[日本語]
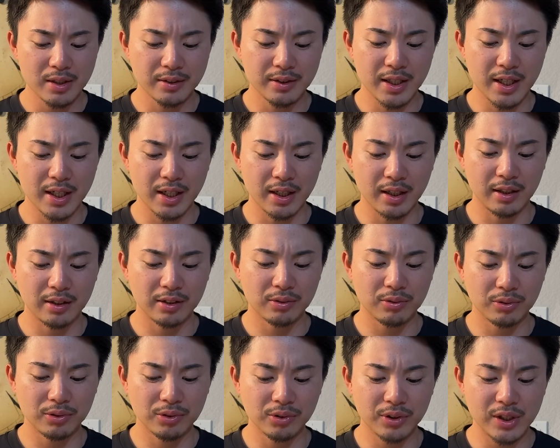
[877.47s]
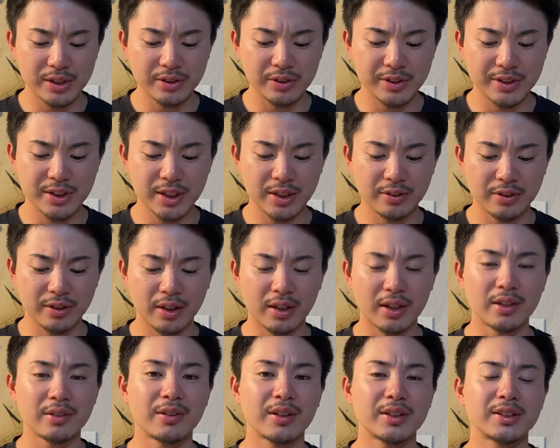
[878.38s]
で、このノーアウト一三塁で
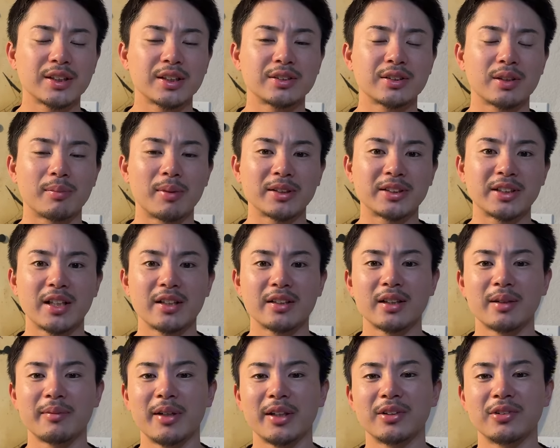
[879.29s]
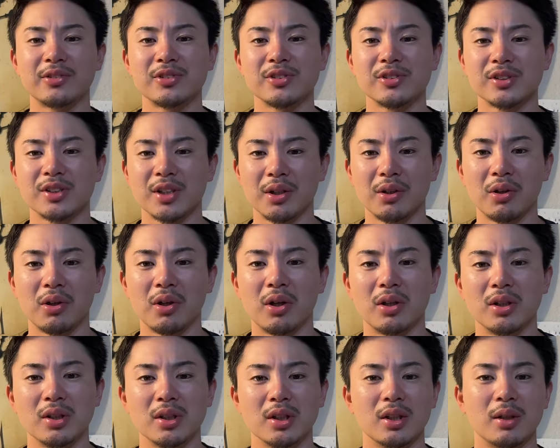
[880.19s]
門脇選手が、まあ、センター前ヒット打つんですけ
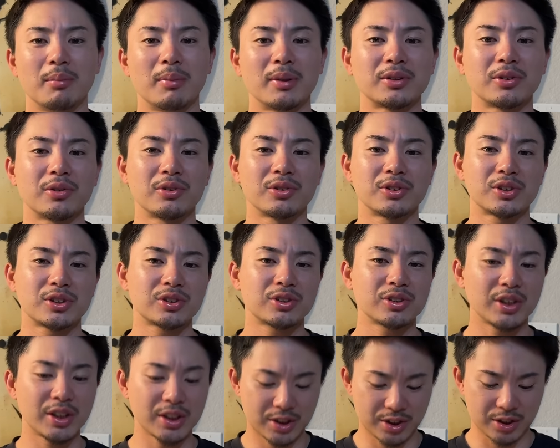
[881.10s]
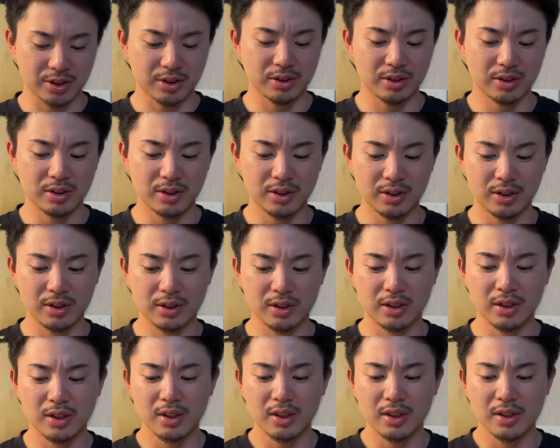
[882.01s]
ど、まあ、そのスクイズ、
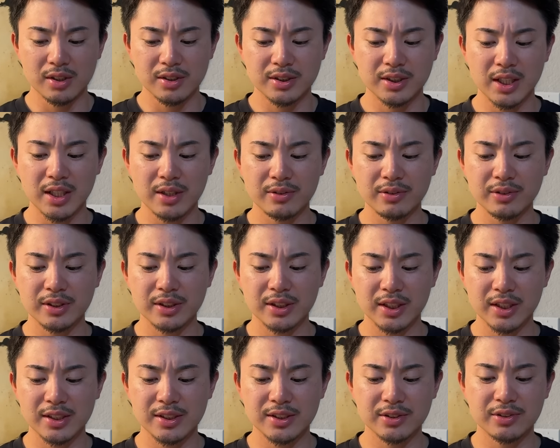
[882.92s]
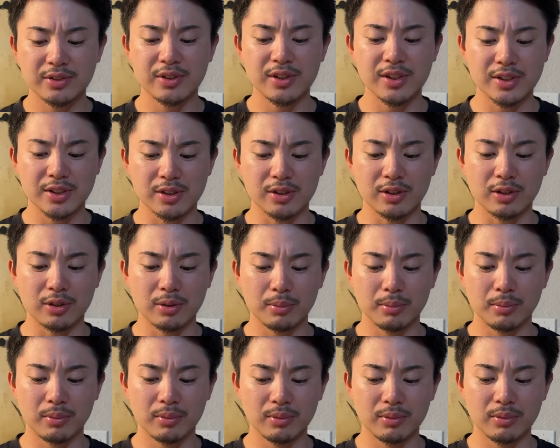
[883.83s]
えー、セーフティースクイズ、
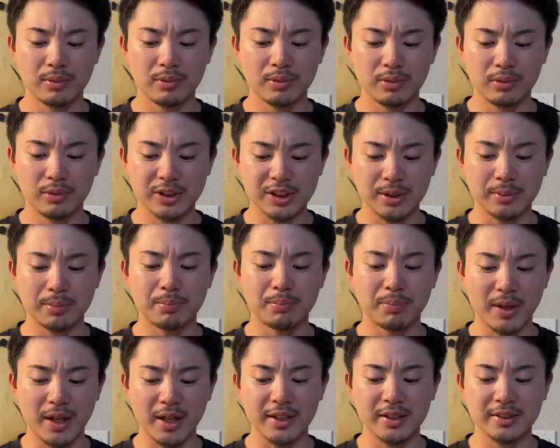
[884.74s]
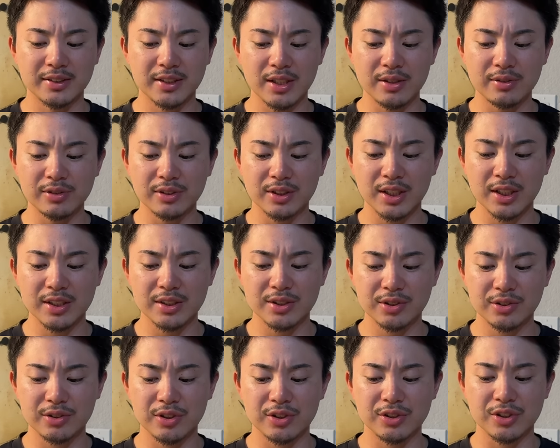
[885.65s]
失敗。
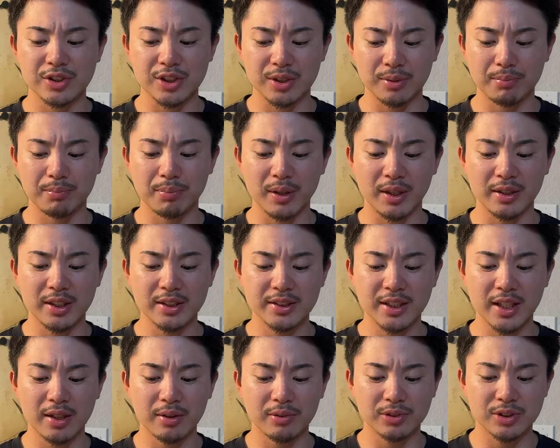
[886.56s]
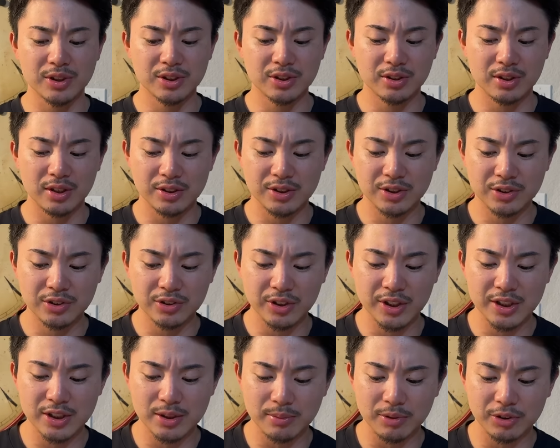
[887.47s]
セーフティースクイズ失敗。で、最後ス、
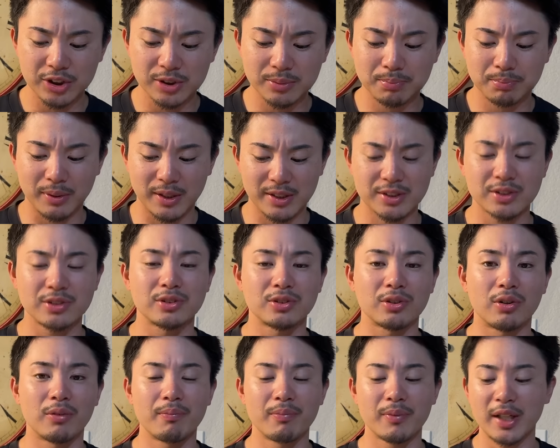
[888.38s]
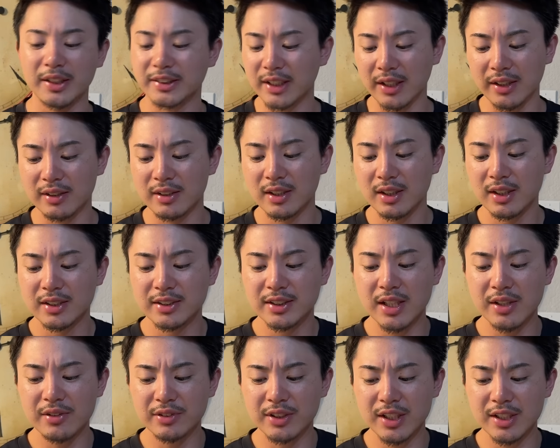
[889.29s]
スクイズも失敗すると。あ、じゃあ、
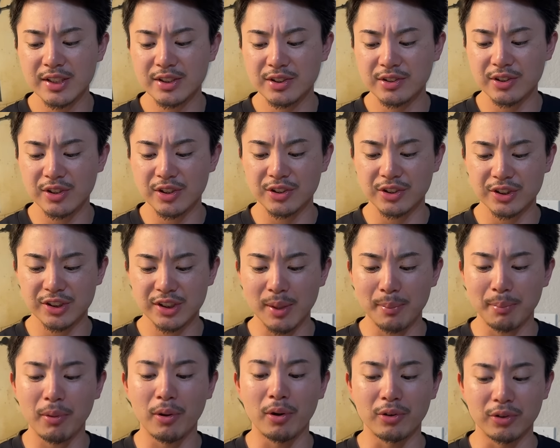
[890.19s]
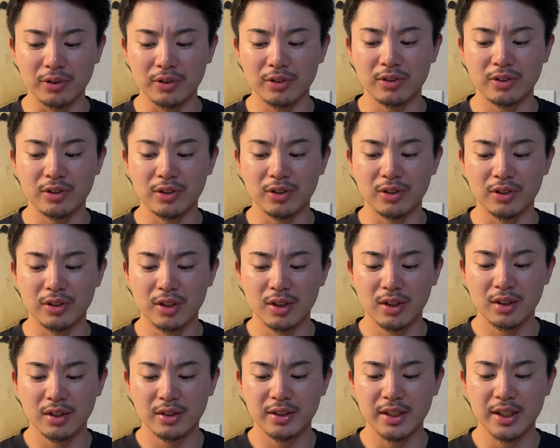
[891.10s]
セーフティースクイズしてボール。うん。
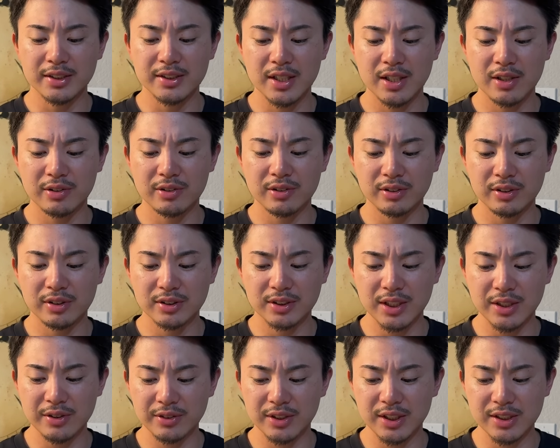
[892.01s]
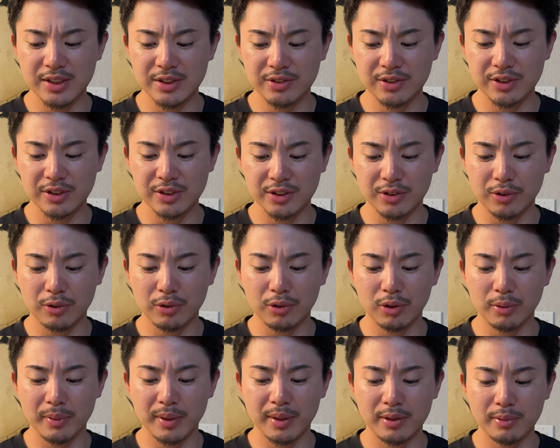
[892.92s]
で、セーフ、セーフティースクイズ試
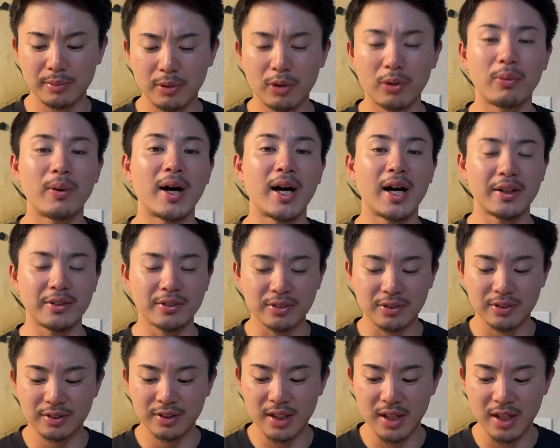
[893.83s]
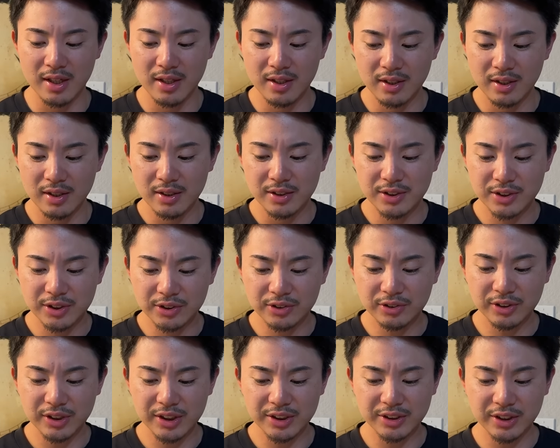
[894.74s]
みるもファール。で、
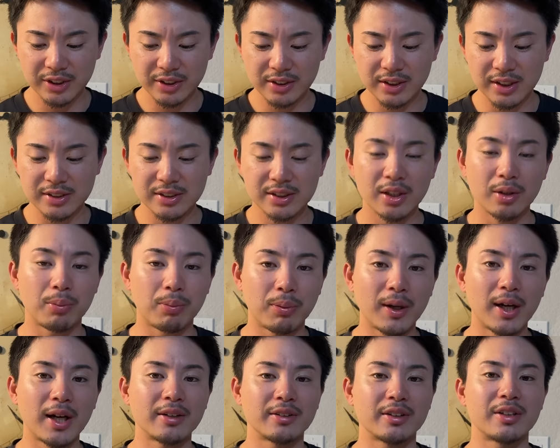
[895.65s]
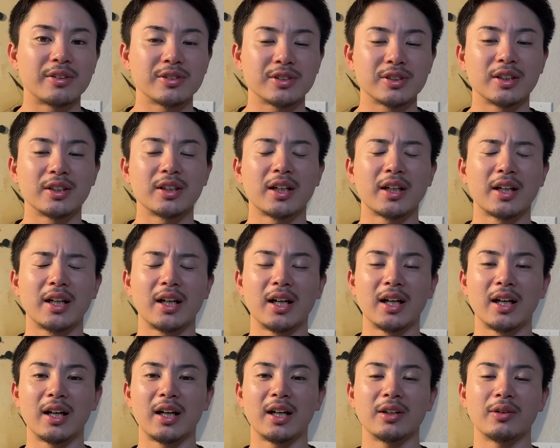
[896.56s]
スクイズ行ったんですけど、ファールになるんですね。だか
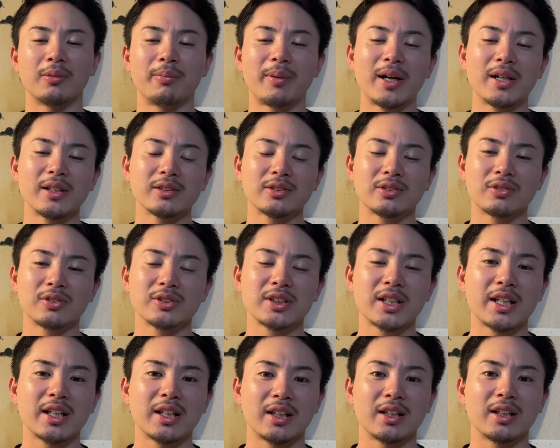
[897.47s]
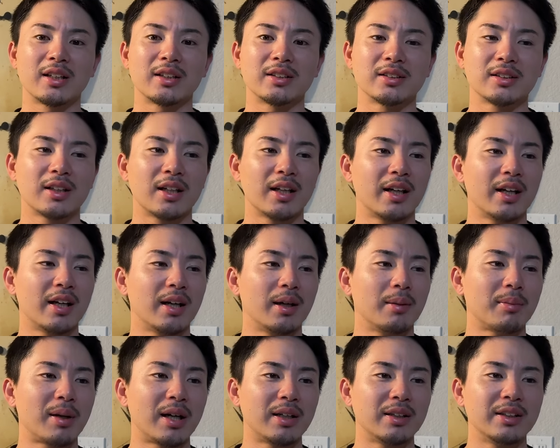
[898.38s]
ら、あの、バントのサイン、
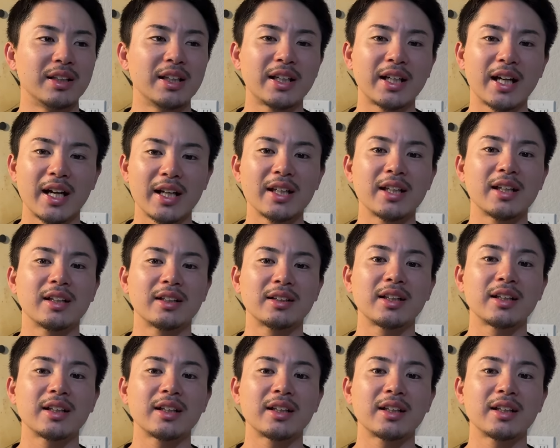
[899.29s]
えー、まあ、2回